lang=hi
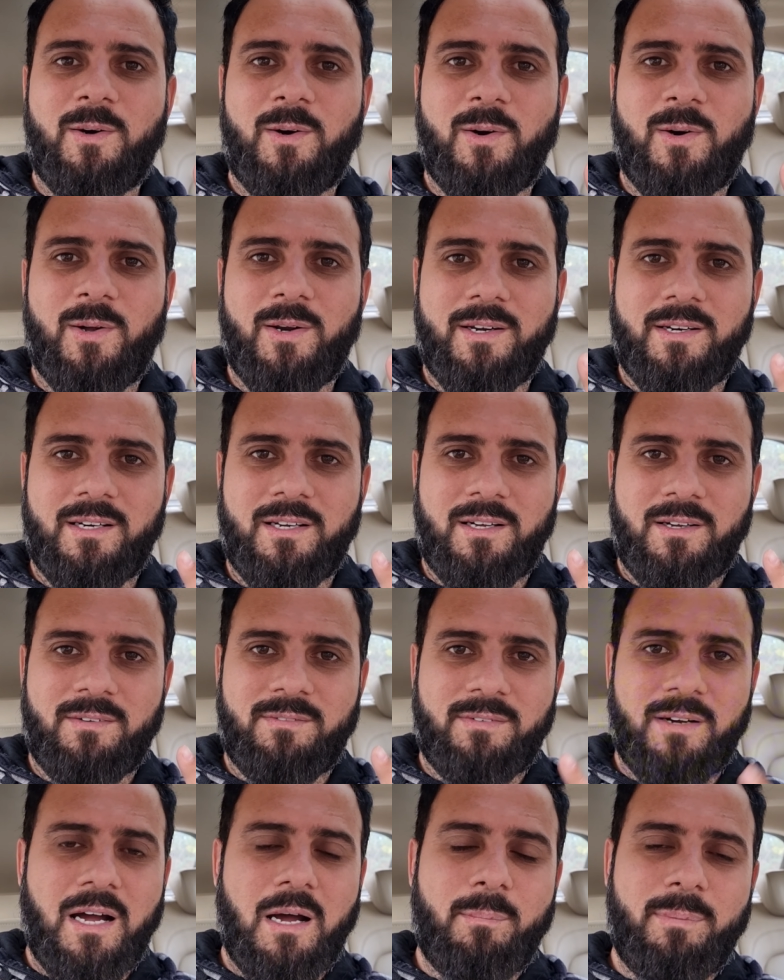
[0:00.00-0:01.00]
और
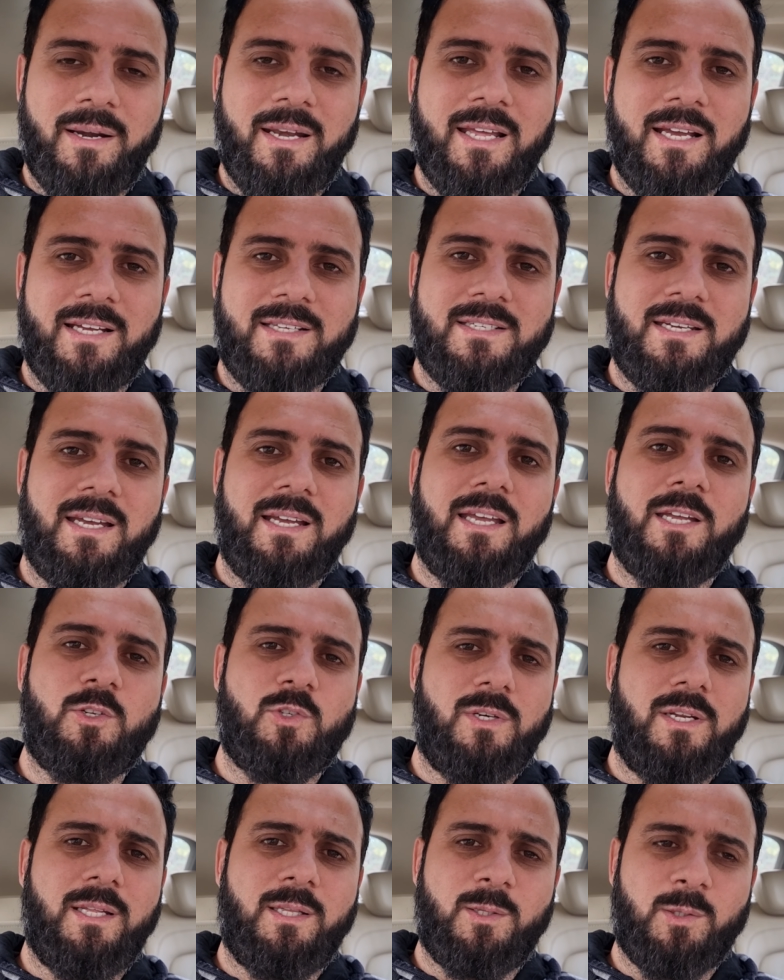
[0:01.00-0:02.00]
वहाँ पर लेके जाएंगे
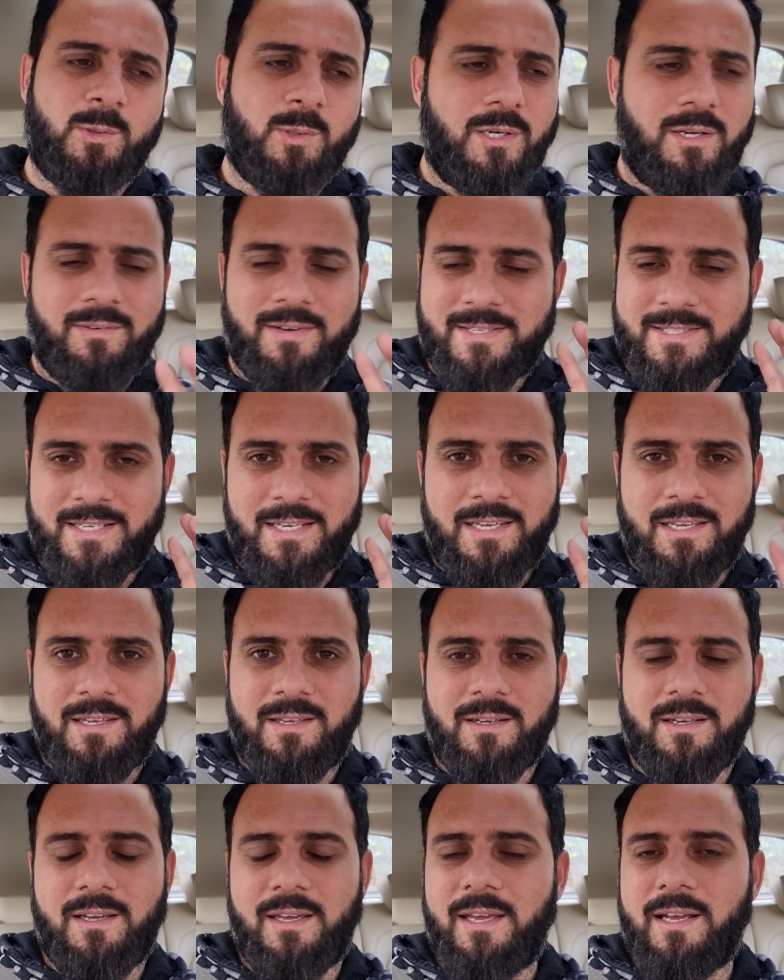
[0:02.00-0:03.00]
जुनेद को थोड़ा वैसे ही
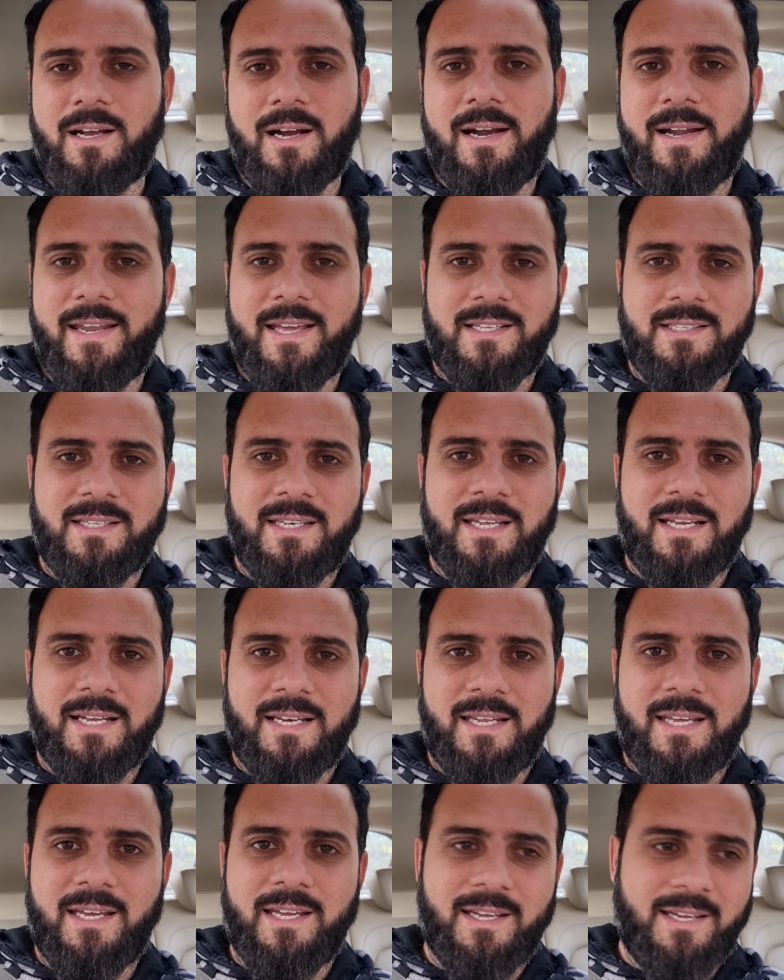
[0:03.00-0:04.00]
एक आइडिया देने के
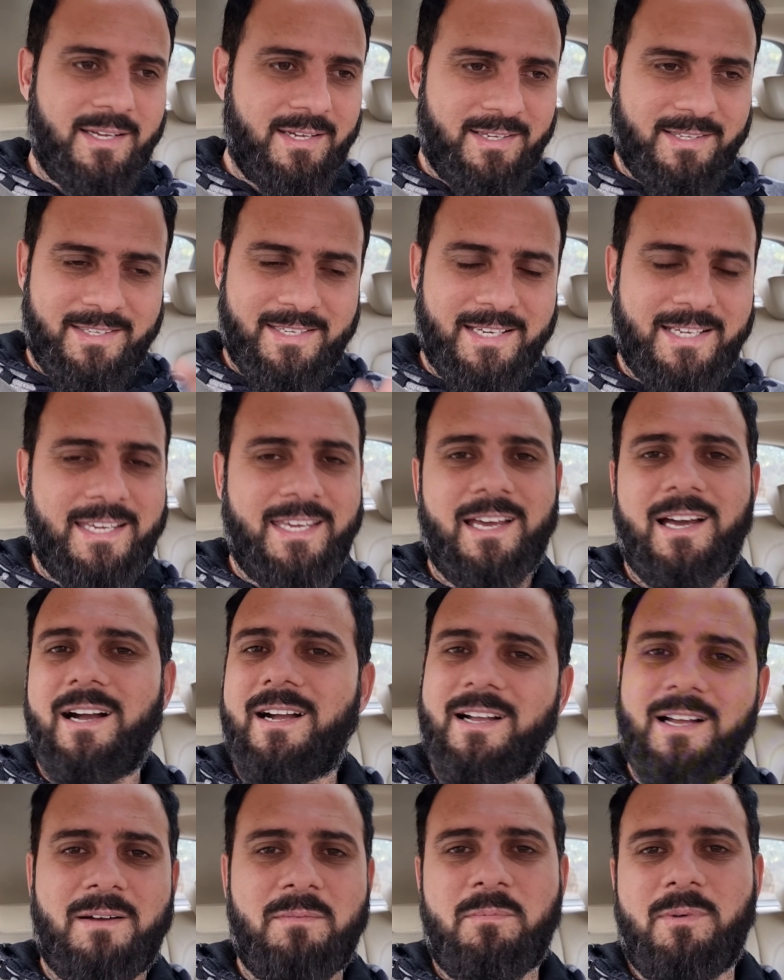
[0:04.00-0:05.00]
लिए कि क्या
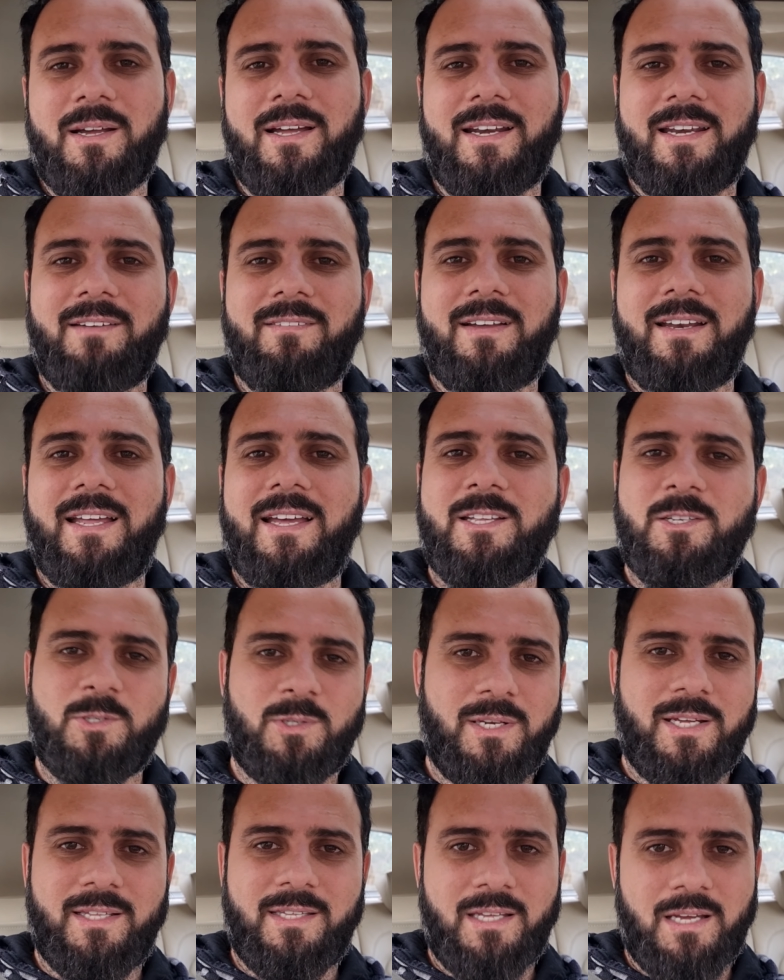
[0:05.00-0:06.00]
काम करने वाला है
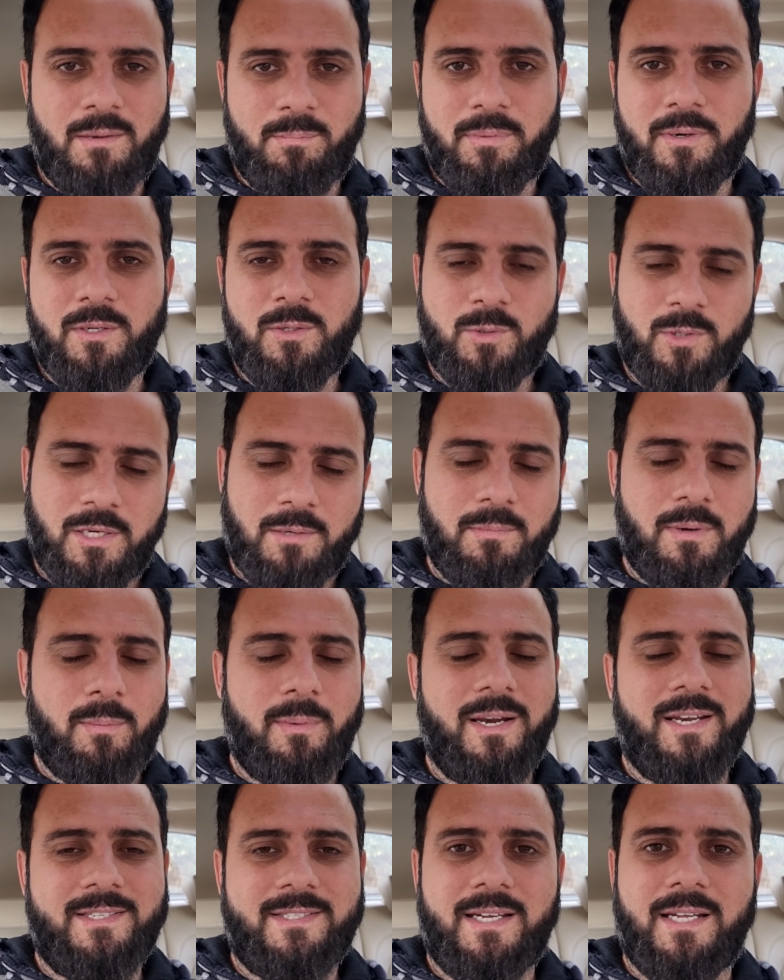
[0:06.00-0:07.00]
जुनेद यहाँ पर यूके में
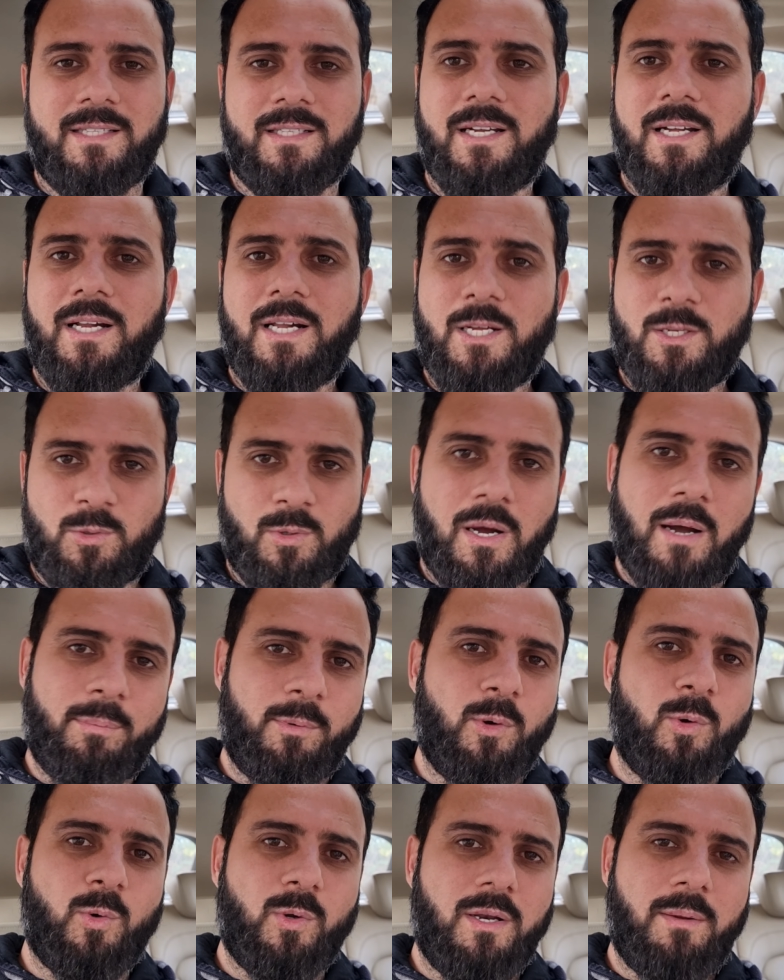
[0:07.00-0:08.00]
हमारे साथ सो आप
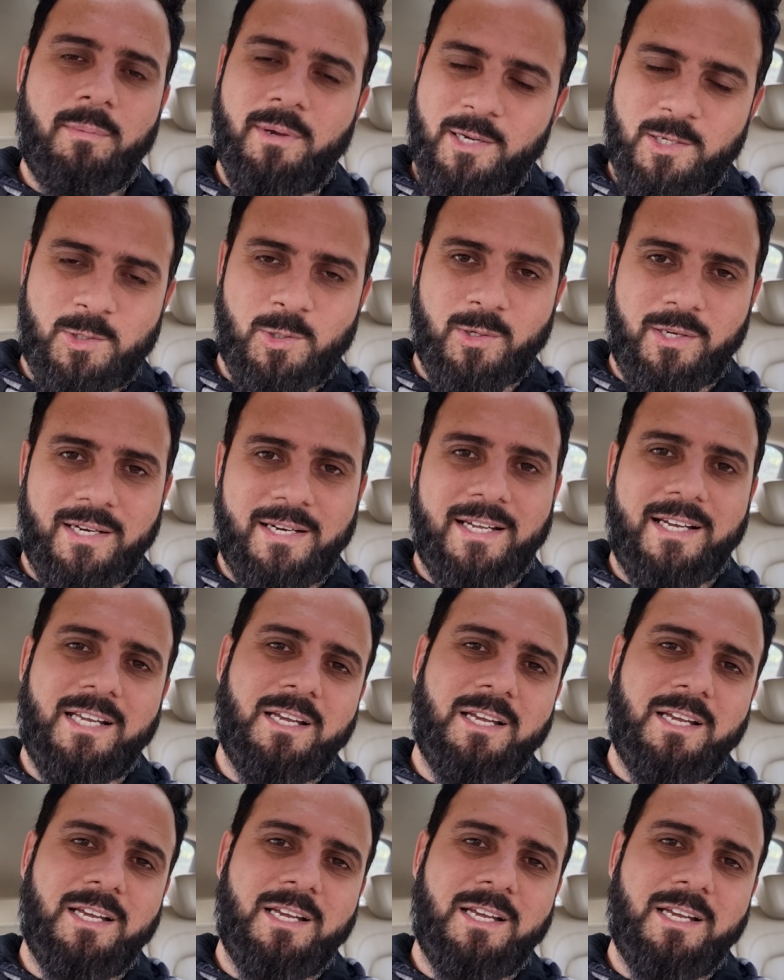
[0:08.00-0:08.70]
लोगों ने मेक श्योर करना